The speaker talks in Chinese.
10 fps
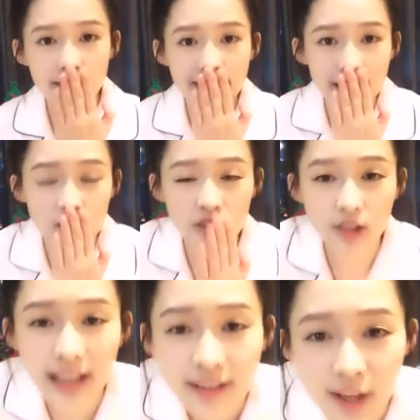现在只
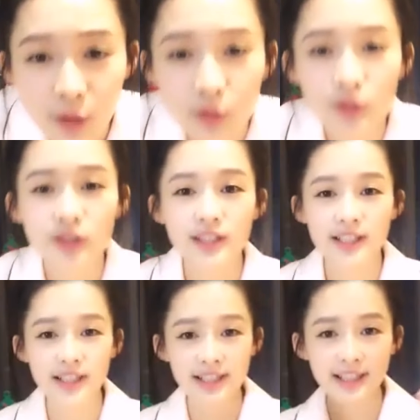能看到的是
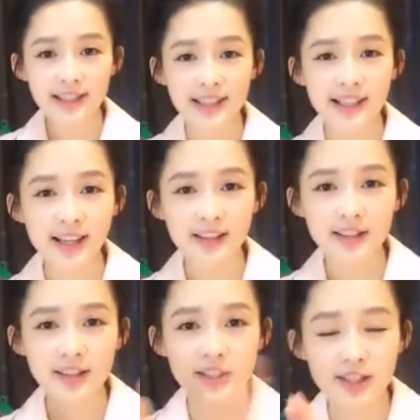谁谁谁点亮
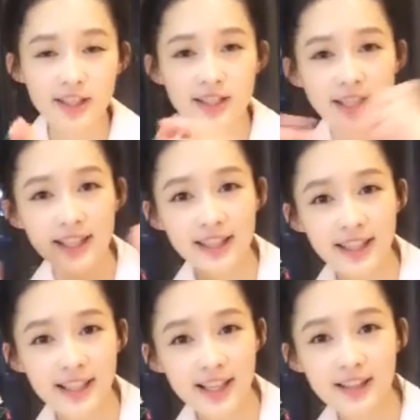了你，谁谁谁
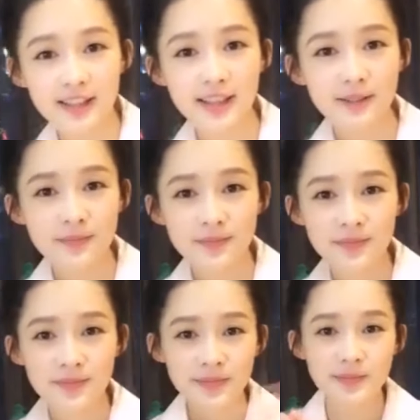点亮了你。
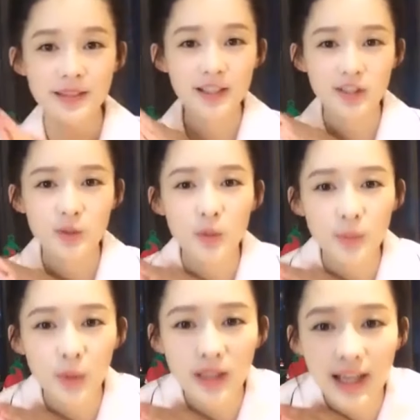可是
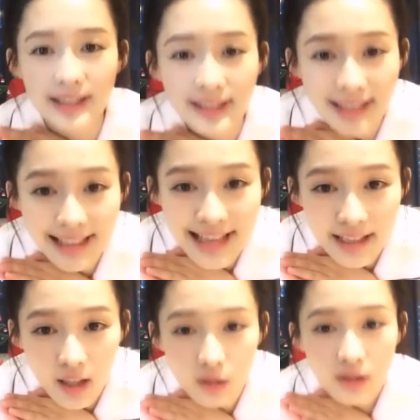我没有看见大
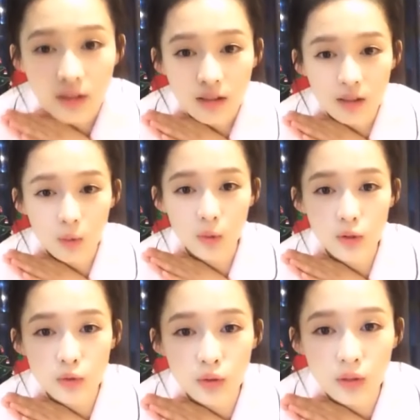家要跟
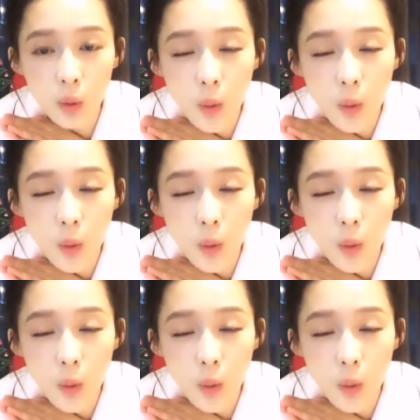我说